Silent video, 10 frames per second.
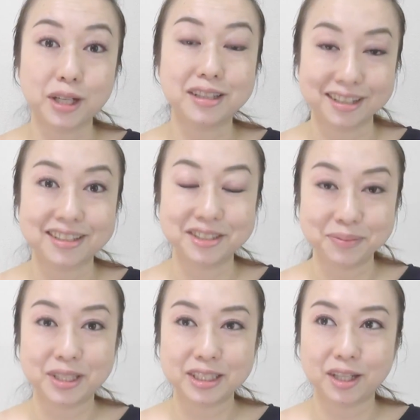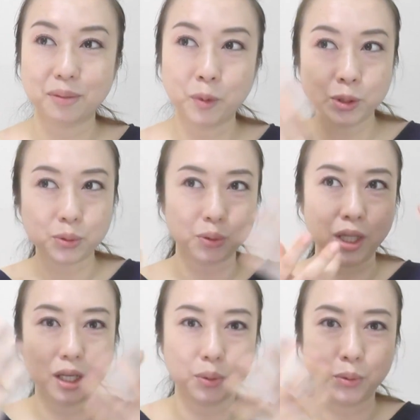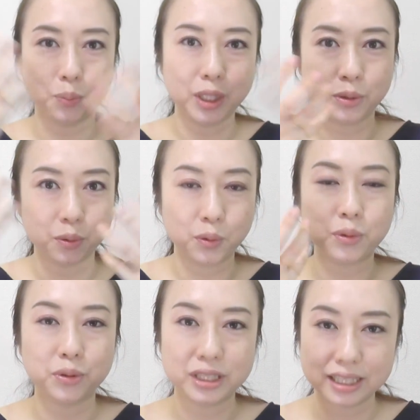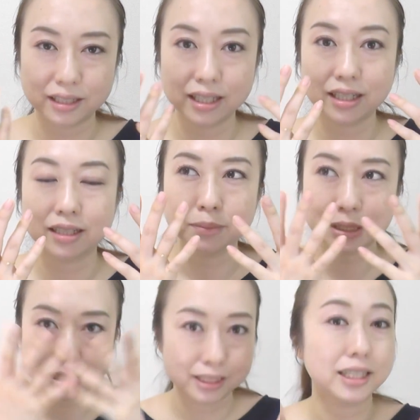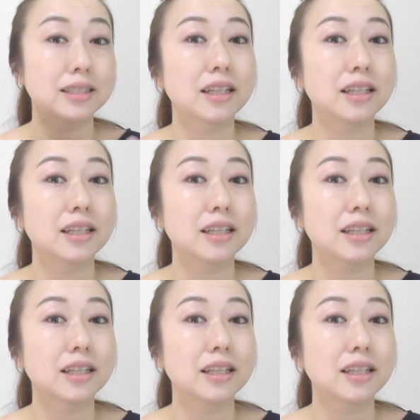なって感じましたもうちょっとねあのピンクを濃くしたらまた違っ